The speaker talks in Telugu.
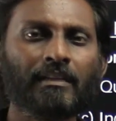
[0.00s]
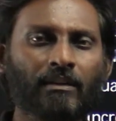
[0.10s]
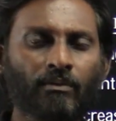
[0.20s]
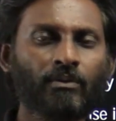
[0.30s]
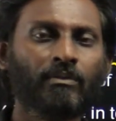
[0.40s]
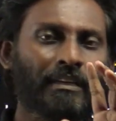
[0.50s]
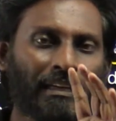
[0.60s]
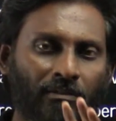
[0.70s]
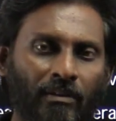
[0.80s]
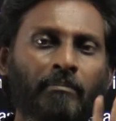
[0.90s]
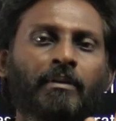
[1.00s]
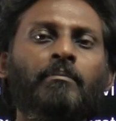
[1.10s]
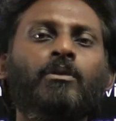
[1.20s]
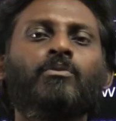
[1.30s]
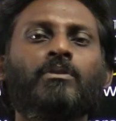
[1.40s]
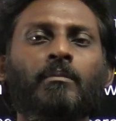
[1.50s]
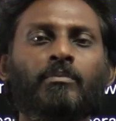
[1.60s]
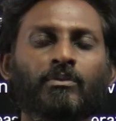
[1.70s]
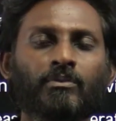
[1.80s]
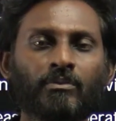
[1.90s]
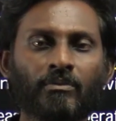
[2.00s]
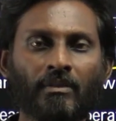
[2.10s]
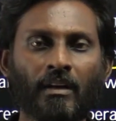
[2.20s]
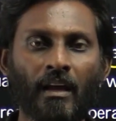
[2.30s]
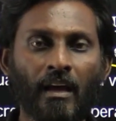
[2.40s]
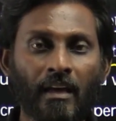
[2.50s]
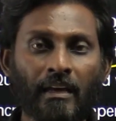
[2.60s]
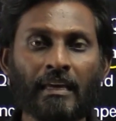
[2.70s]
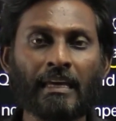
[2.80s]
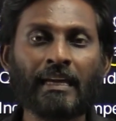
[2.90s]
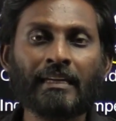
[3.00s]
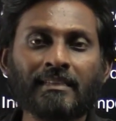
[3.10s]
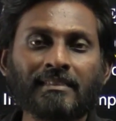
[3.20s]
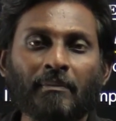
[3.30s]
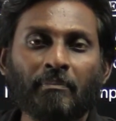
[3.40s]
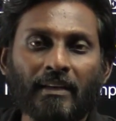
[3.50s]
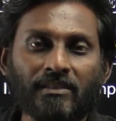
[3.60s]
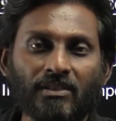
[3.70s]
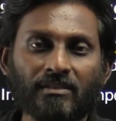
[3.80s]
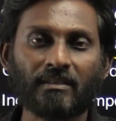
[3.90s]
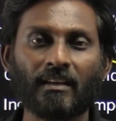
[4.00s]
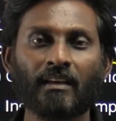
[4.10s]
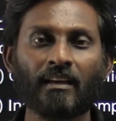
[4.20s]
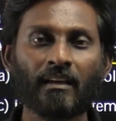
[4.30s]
లిక్విడ్ ఈక్విలిబ్రియంలో ఉన్నప్పుడు హీట్ సప్లై చేస్తే